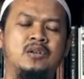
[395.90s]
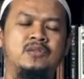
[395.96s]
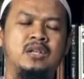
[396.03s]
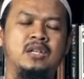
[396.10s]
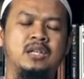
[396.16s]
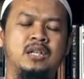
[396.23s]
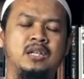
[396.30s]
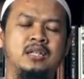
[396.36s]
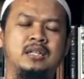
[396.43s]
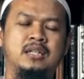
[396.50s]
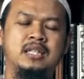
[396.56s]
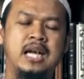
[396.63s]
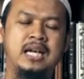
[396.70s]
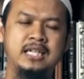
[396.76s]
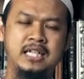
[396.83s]
uh,
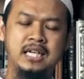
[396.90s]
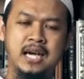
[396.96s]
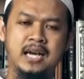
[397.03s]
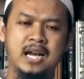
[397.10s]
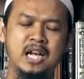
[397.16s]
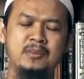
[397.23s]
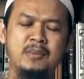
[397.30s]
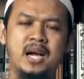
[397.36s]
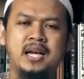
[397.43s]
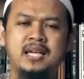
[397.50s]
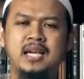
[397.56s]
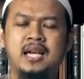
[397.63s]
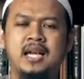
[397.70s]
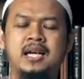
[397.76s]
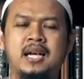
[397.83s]
yang dilarang maka
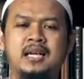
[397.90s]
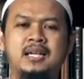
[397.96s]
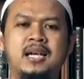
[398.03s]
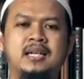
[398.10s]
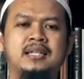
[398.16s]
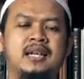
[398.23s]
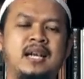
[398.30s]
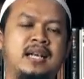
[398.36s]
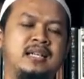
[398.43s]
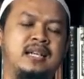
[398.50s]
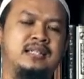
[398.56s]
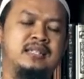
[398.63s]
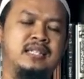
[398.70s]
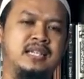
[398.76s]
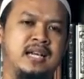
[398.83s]
hendaklah kalian kalian
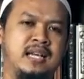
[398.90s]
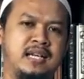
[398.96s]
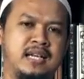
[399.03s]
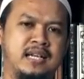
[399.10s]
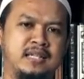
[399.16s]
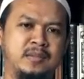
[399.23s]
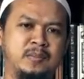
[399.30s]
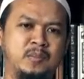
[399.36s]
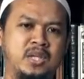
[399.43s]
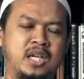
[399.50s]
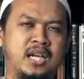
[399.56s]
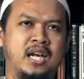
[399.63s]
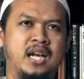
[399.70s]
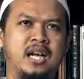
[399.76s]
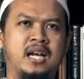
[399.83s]
tinggalkan.
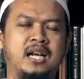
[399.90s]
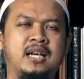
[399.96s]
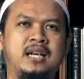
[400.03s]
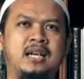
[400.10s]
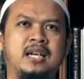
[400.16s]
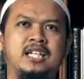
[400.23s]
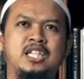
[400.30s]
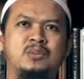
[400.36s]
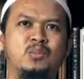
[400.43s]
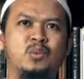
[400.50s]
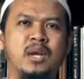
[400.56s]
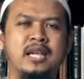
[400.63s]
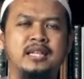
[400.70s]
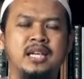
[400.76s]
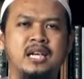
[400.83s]
Uh,
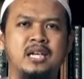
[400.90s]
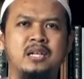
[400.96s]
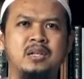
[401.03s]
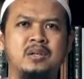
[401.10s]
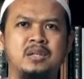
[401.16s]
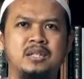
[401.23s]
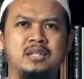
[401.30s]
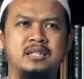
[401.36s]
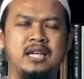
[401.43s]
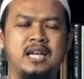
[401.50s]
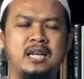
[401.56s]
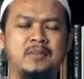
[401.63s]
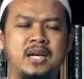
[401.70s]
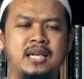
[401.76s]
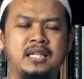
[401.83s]
kesimpulannya
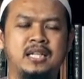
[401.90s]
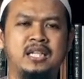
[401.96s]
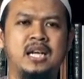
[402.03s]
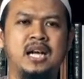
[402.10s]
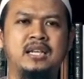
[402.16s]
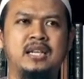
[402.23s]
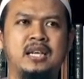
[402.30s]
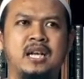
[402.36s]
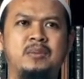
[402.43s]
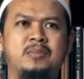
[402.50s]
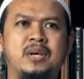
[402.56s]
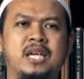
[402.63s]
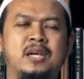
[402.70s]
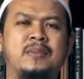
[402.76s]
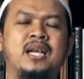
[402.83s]
dalam hal ini adalah
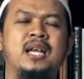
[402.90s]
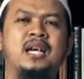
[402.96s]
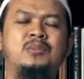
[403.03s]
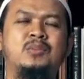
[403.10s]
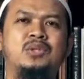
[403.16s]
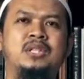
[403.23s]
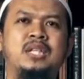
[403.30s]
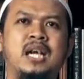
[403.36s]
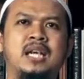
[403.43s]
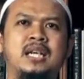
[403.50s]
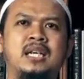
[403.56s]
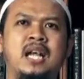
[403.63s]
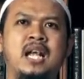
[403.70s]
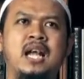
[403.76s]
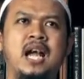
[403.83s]
bagaimana kemudian
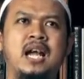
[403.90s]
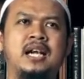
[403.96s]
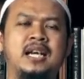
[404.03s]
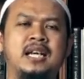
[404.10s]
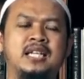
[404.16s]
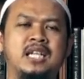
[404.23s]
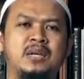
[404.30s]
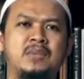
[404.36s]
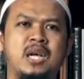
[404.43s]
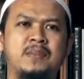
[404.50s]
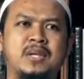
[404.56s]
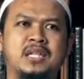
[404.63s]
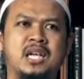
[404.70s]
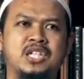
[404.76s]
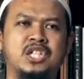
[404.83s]
agar kita
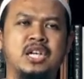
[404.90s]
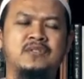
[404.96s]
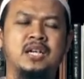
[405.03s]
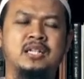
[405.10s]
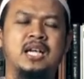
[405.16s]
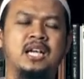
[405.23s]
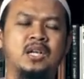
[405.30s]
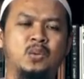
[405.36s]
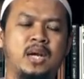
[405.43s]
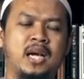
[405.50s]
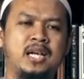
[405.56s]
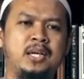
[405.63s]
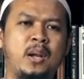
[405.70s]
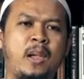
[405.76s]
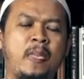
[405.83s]
mendapatkan syafaat
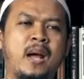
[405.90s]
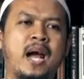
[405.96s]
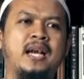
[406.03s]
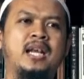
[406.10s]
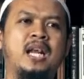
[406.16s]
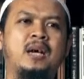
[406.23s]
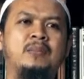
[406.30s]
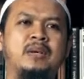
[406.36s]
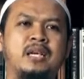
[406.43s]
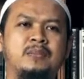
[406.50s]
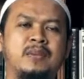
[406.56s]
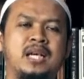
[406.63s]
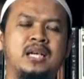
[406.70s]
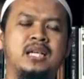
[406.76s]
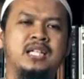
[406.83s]
Al-Quran adalah
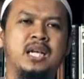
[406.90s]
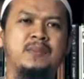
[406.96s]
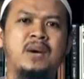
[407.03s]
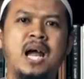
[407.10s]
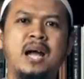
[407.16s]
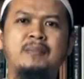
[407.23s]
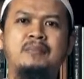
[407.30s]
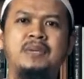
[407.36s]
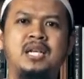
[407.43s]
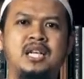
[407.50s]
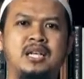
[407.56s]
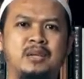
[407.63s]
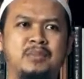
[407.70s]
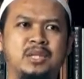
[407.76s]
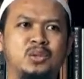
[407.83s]
bagaimana kita mengambil
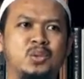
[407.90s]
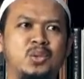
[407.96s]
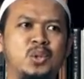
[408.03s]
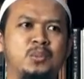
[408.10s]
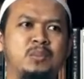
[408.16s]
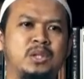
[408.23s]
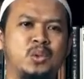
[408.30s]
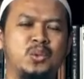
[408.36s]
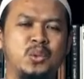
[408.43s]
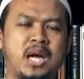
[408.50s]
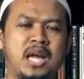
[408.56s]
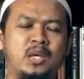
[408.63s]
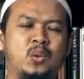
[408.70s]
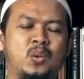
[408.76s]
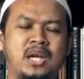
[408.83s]
petunjuk-petunjuk
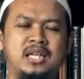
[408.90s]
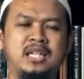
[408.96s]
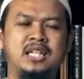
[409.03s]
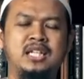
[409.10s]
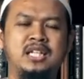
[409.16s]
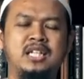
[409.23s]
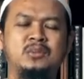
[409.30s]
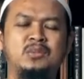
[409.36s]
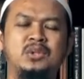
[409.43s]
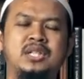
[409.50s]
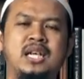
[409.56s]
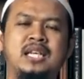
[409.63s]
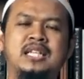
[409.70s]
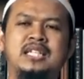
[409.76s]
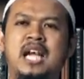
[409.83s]
Al-Quran ini
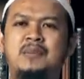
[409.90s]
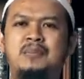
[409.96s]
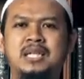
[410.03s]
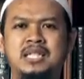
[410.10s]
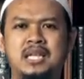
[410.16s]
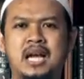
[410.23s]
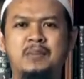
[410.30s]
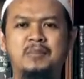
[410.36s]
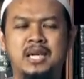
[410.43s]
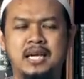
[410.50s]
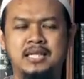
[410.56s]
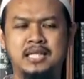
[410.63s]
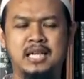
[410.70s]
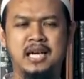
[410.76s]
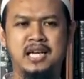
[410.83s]
kemudian kita
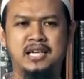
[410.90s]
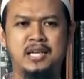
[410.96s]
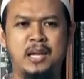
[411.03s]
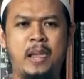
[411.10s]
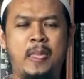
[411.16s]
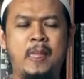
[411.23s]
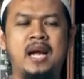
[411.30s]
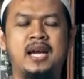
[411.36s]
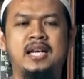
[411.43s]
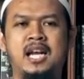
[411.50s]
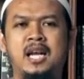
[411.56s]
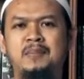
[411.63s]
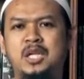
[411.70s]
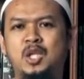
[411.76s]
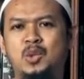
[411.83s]
aplikasikan
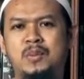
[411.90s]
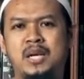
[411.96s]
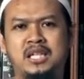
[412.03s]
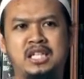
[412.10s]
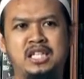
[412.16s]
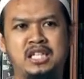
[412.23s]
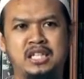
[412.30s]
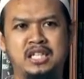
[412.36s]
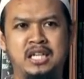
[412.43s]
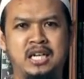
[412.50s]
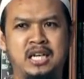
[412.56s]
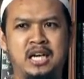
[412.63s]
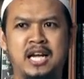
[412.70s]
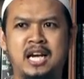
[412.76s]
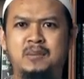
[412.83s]
dalam kehidupan ini.
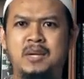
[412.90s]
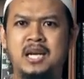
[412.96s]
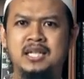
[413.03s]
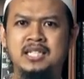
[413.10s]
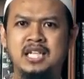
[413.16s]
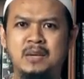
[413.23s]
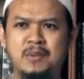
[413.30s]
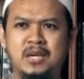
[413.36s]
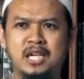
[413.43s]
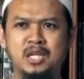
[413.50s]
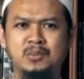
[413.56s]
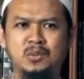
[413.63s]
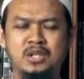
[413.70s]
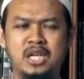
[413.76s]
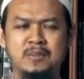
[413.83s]
Karena barang siapa yang
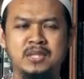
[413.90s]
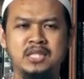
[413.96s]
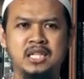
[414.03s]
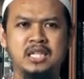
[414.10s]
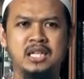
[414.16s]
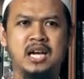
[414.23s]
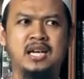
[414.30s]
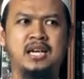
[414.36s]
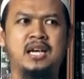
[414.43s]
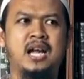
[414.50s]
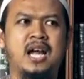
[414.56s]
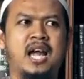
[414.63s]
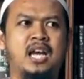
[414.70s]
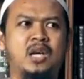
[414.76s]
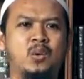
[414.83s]
kemudian menjadikan
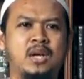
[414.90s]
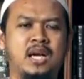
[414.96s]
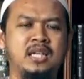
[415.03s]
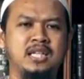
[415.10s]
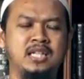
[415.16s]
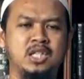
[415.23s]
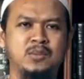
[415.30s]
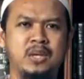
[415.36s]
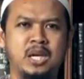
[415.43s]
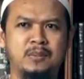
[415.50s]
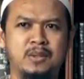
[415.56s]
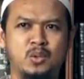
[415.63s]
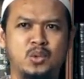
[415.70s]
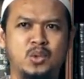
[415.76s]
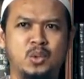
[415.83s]
Al-Quran ini sebagai
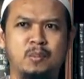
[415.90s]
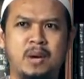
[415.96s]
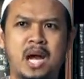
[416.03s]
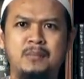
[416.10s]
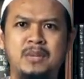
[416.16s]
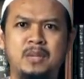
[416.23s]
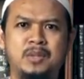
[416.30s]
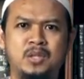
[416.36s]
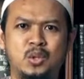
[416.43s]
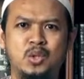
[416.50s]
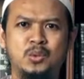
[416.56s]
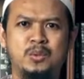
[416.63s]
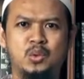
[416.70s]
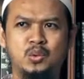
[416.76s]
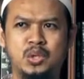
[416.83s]
petunjuk, mengambil petunjuk
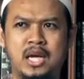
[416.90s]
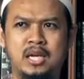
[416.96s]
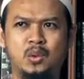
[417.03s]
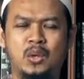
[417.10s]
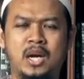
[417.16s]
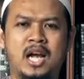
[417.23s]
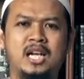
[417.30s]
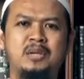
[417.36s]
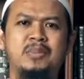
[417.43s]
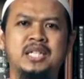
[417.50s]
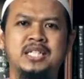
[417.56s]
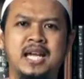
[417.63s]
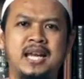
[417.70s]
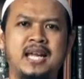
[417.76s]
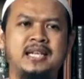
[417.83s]
petunjuk Al-Quran,
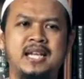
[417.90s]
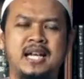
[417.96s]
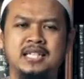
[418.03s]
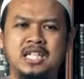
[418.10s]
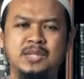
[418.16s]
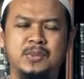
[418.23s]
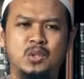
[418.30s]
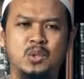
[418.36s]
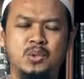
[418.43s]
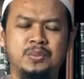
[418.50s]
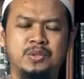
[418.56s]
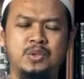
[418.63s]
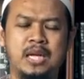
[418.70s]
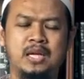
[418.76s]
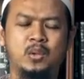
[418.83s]
berjalan di atas petunjuk
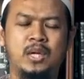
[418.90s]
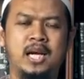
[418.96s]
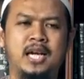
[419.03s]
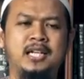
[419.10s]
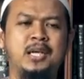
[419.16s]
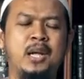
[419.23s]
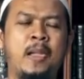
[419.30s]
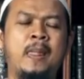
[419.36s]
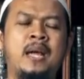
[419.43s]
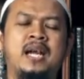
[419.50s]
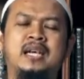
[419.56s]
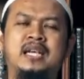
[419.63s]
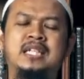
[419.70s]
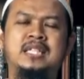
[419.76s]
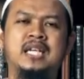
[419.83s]
Al-Quran,
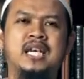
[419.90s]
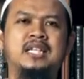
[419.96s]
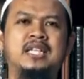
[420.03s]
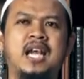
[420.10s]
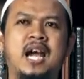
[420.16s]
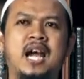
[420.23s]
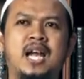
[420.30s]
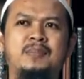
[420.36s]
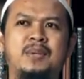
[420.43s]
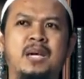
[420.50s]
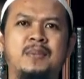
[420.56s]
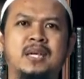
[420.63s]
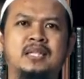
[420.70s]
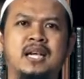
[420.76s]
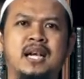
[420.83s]
niscaya dia akan
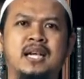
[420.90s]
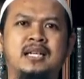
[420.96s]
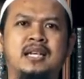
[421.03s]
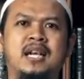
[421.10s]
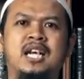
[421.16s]
mendapatkan